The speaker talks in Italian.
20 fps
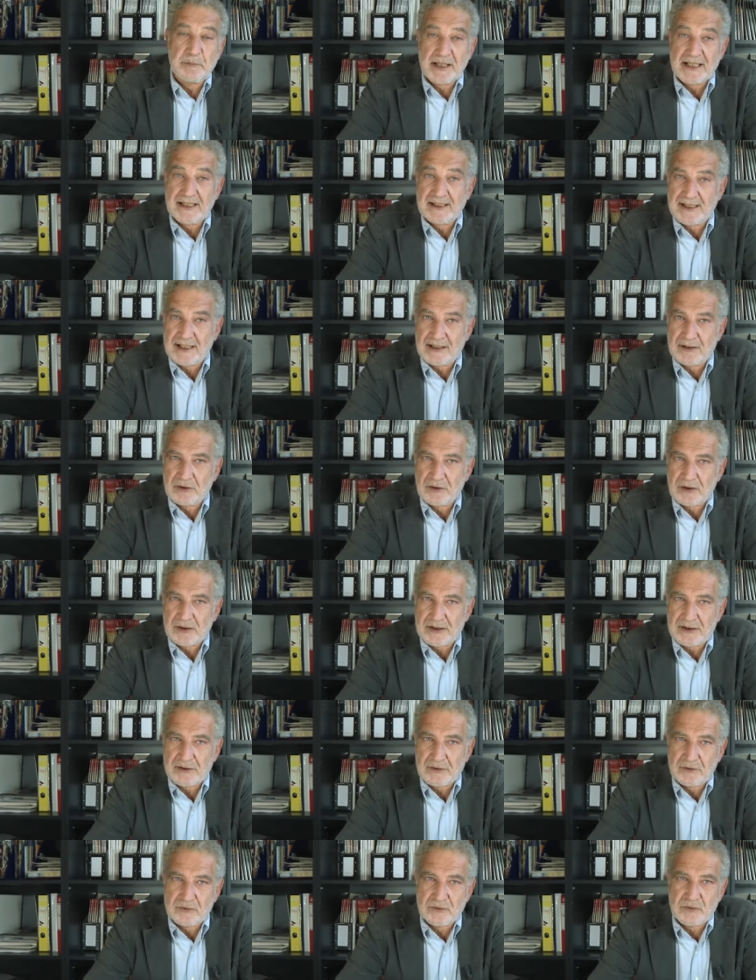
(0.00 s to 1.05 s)
prende
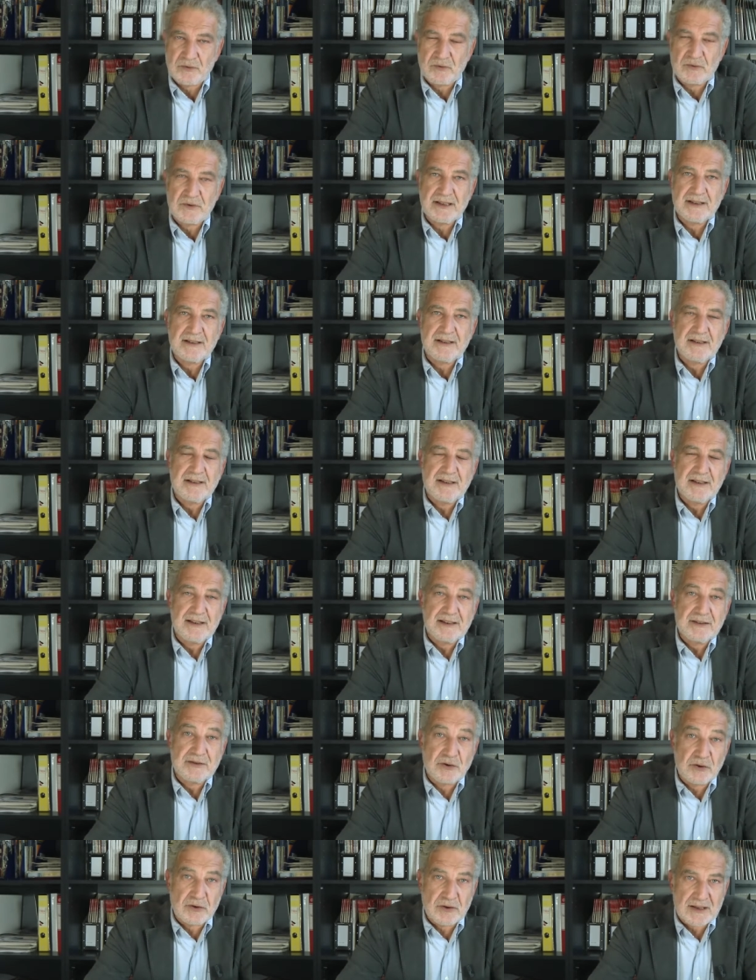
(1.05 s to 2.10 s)
accordi con lui,
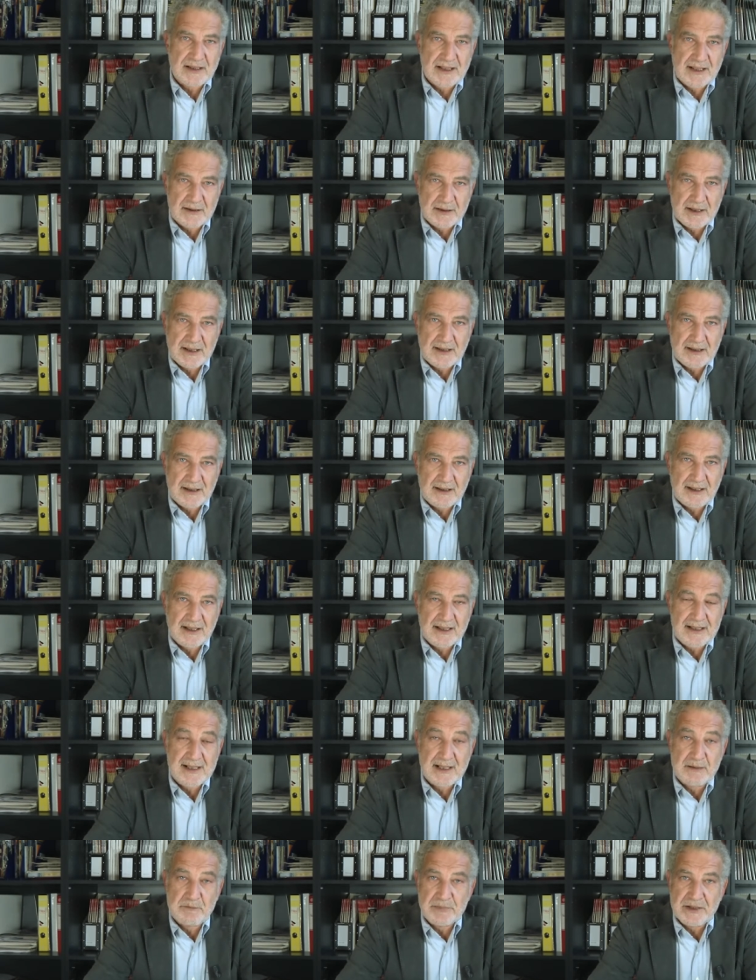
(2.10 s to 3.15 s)
Torna a
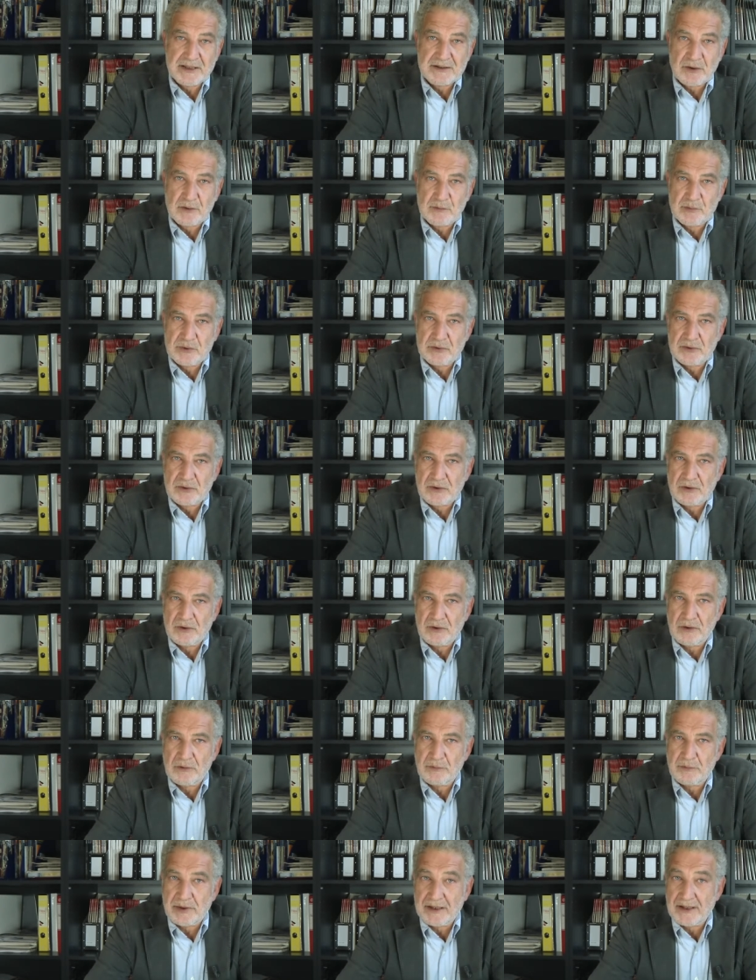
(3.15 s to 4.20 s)
San
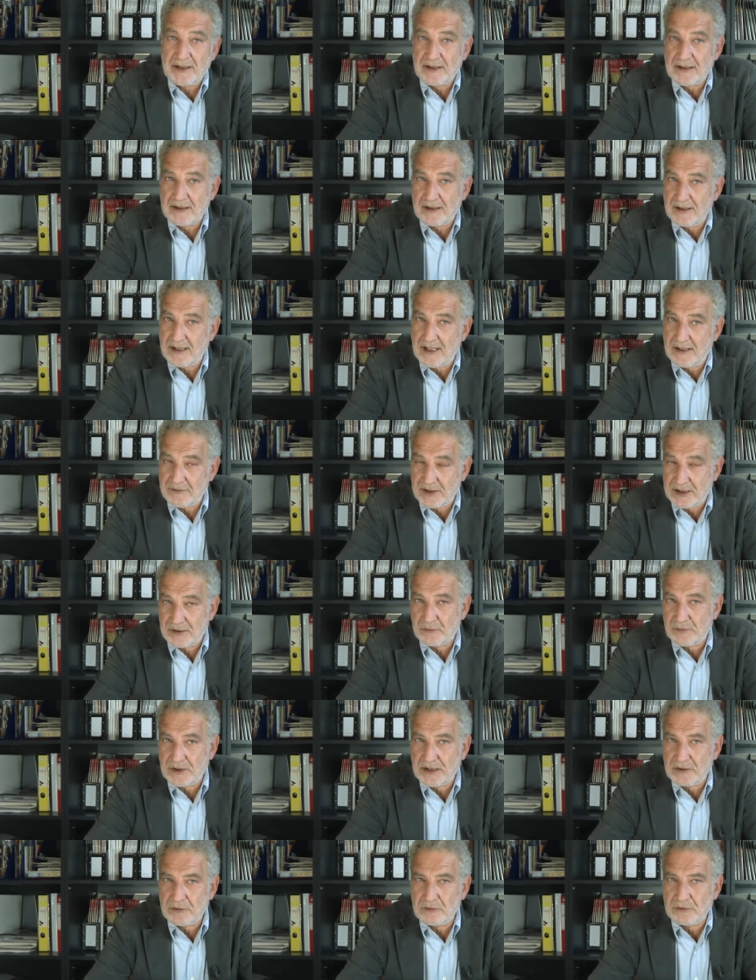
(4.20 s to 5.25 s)
Pietroburgo per avere
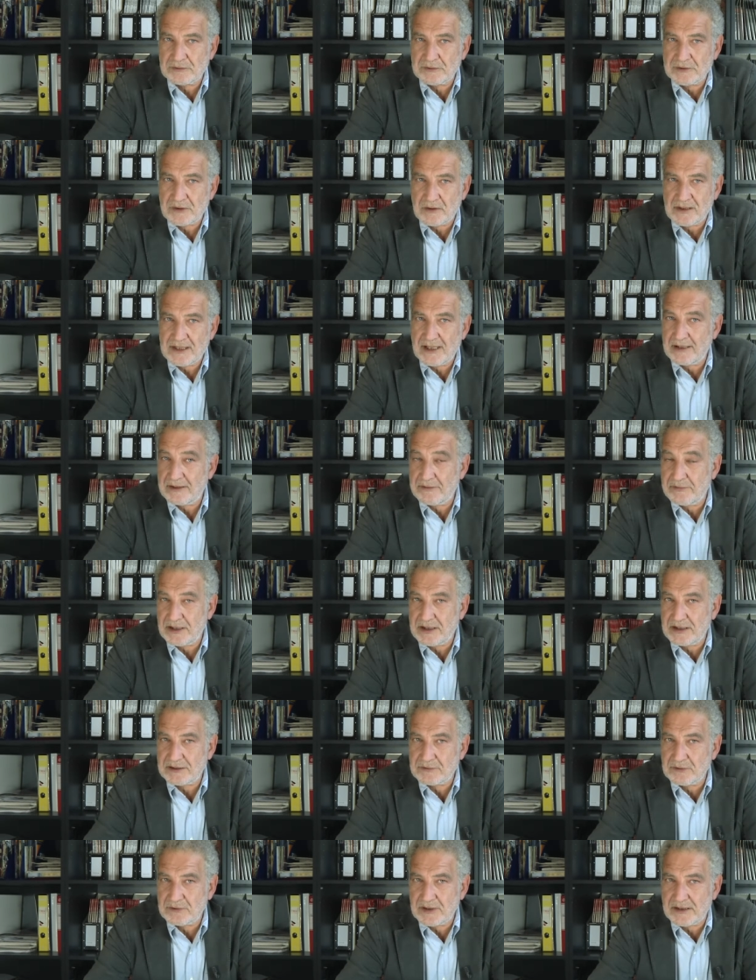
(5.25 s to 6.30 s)
un incontro
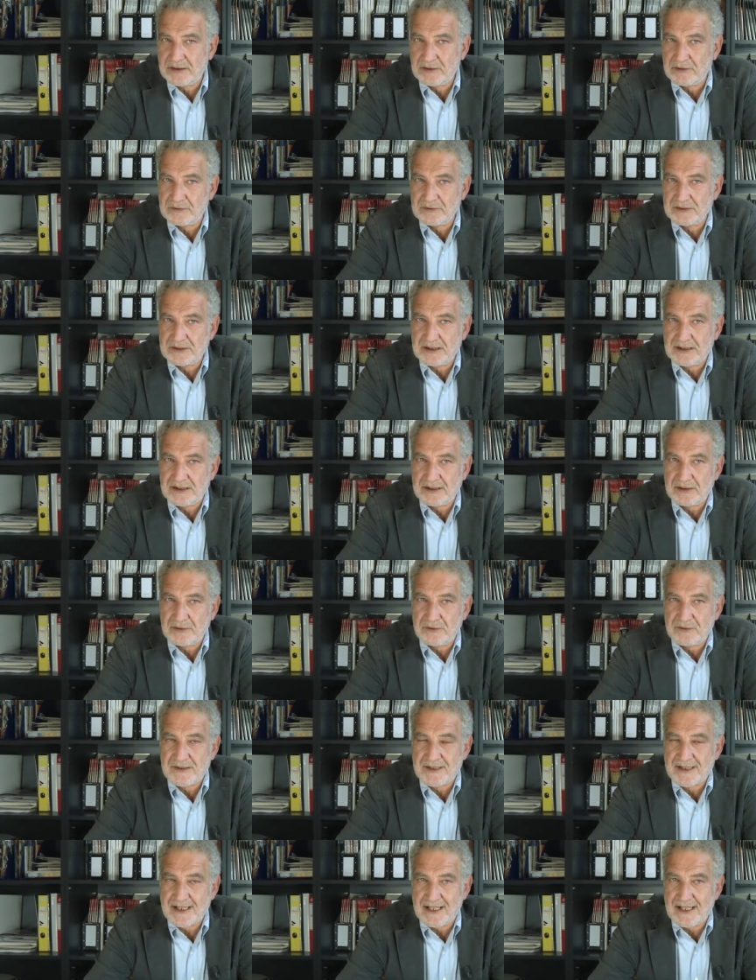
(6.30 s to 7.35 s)
chiarificatore con eh,
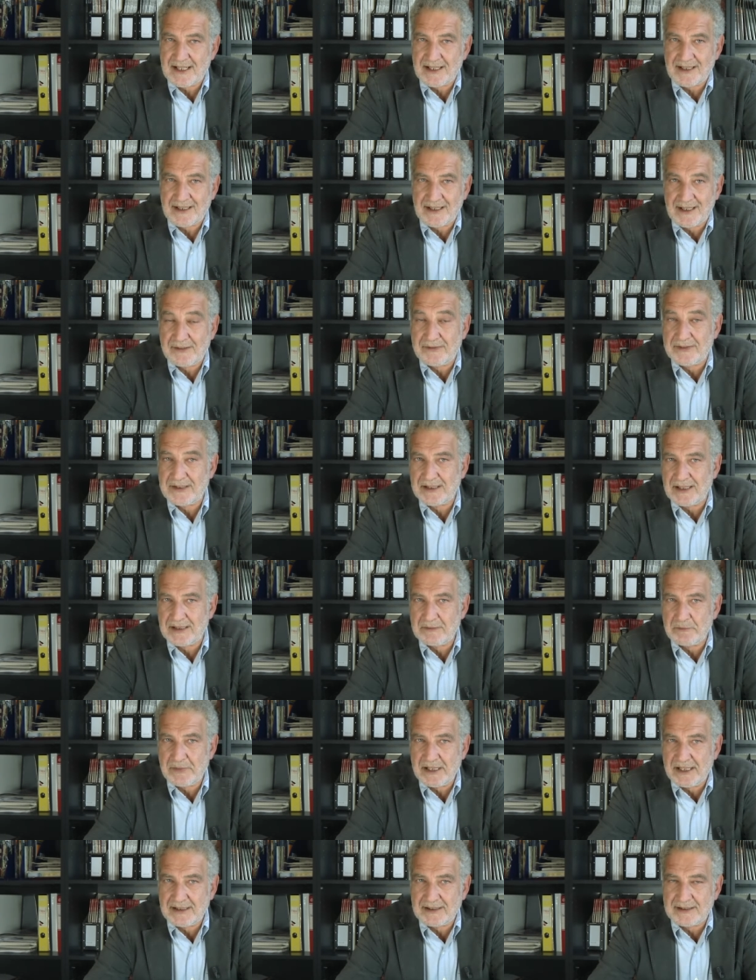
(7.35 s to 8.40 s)
lo zar e
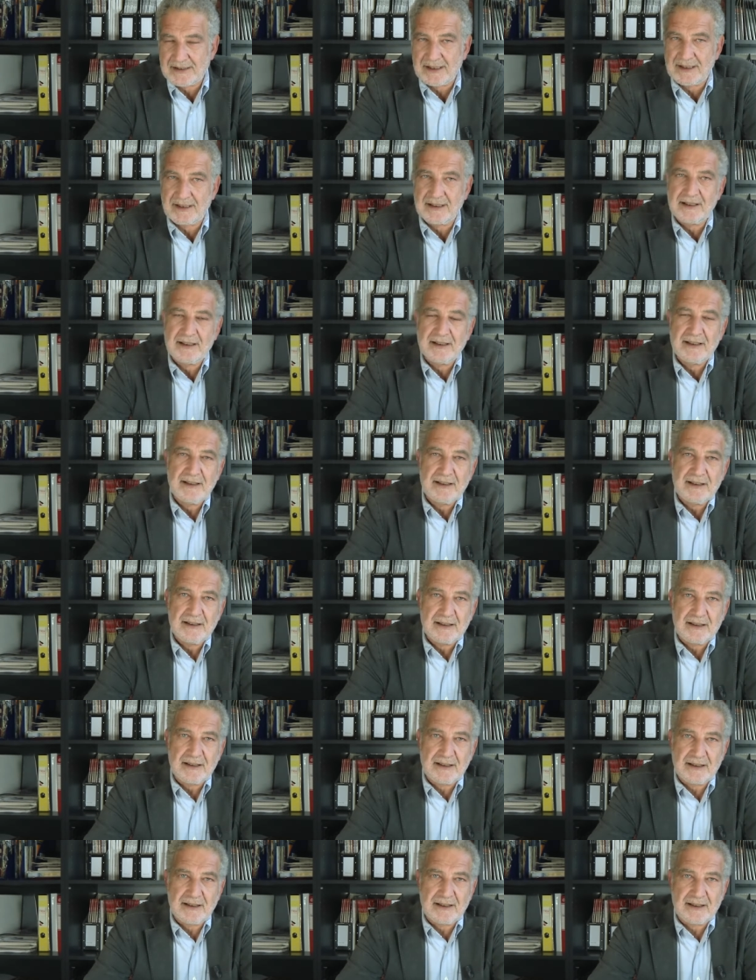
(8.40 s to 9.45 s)
finalmente
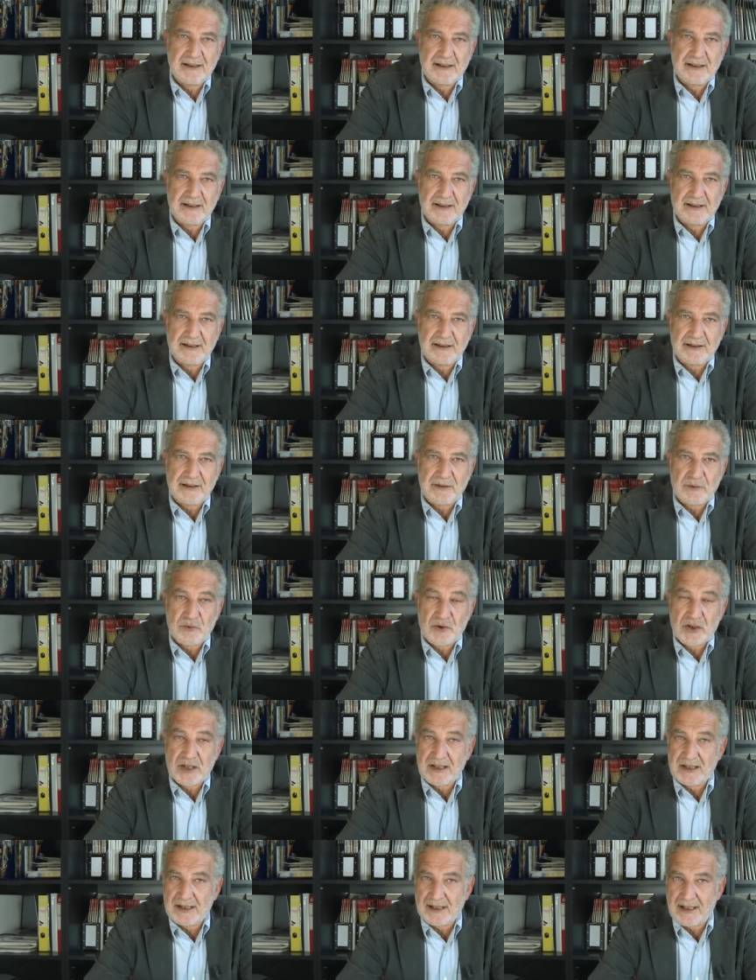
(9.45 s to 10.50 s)
eh,
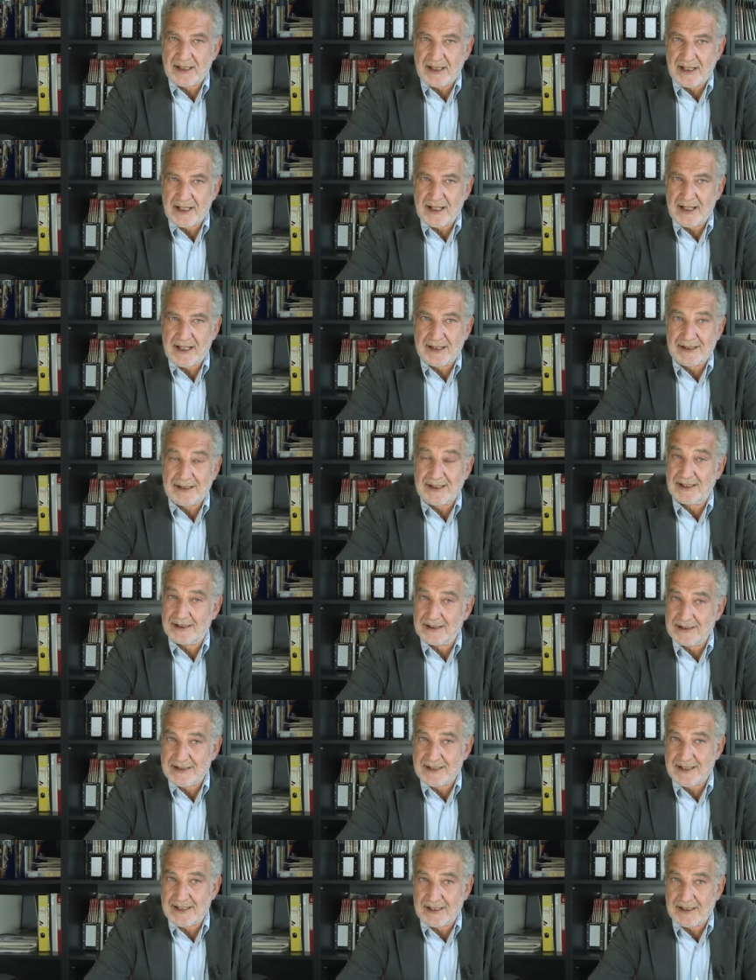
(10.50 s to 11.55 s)
riuscire a
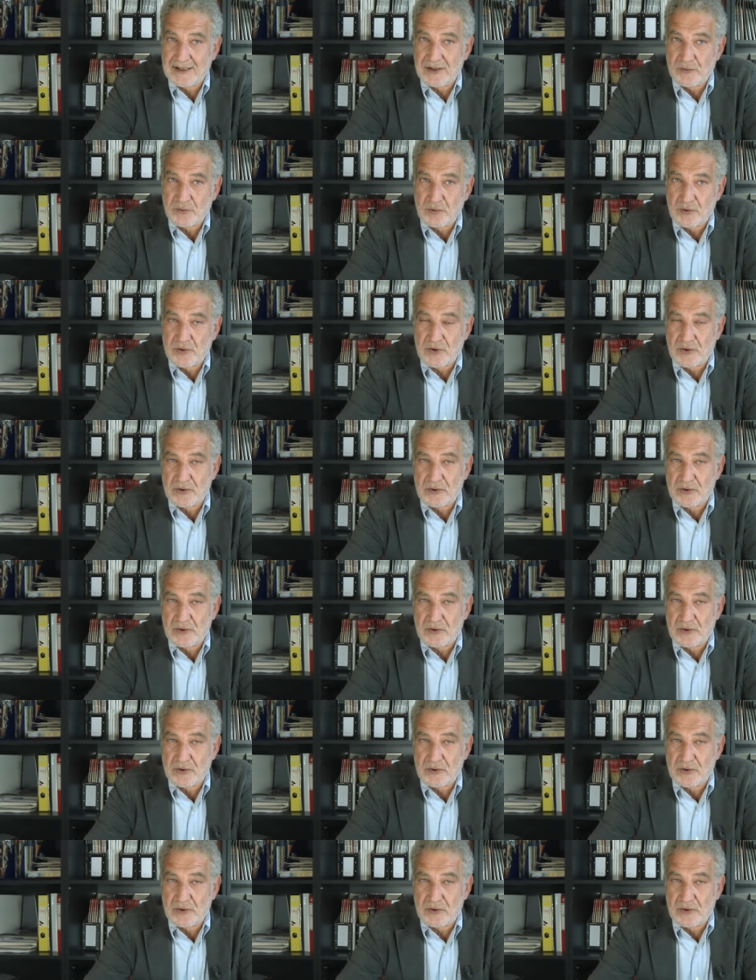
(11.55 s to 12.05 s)
realizzare il suo